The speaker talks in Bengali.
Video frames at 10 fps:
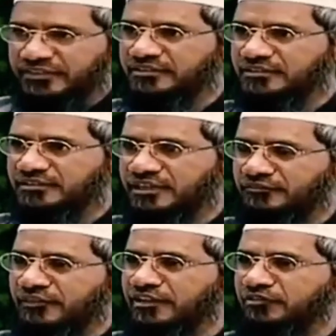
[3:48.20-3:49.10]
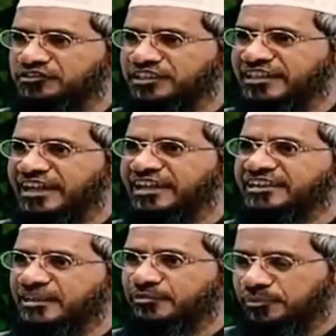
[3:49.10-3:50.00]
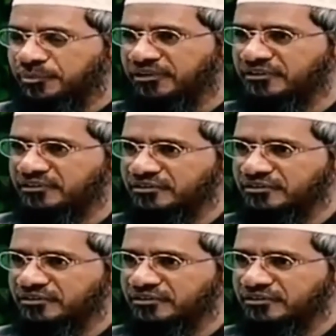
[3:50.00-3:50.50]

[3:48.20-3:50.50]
একটা হাদিস যে নবী তখন নামাজ শেষ করে